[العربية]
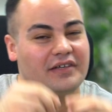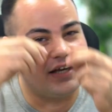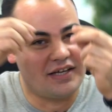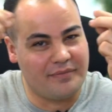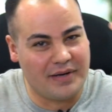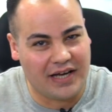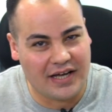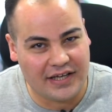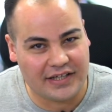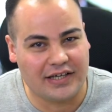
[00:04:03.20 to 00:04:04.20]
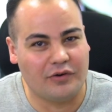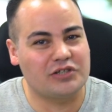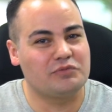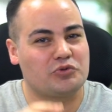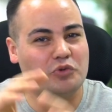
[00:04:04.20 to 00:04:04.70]
يا جماعه
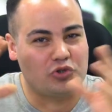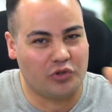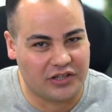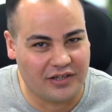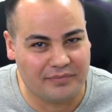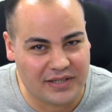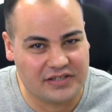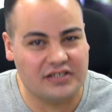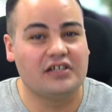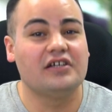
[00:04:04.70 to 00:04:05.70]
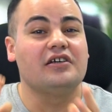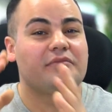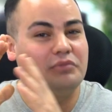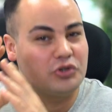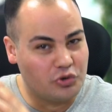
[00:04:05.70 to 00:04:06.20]
الجواز مش بوس وحضان بس
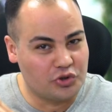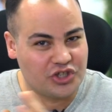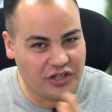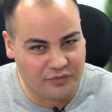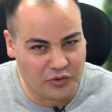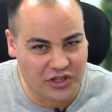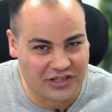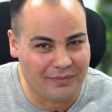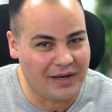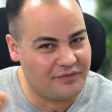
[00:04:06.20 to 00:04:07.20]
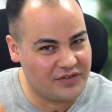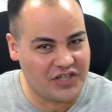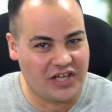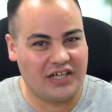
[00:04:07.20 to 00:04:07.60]
بصوت شريف منير طبعا في سهر